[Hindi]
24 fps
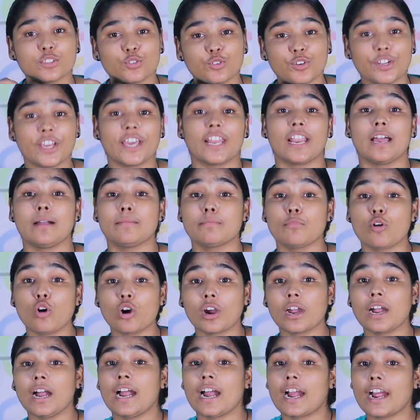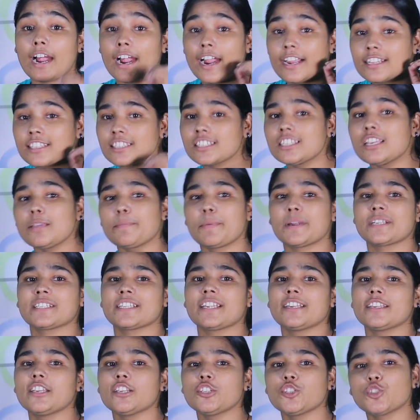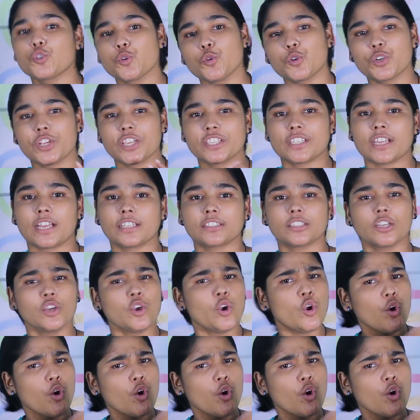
सुनहरा मौका अस्सी परसेंट की छूट के साथ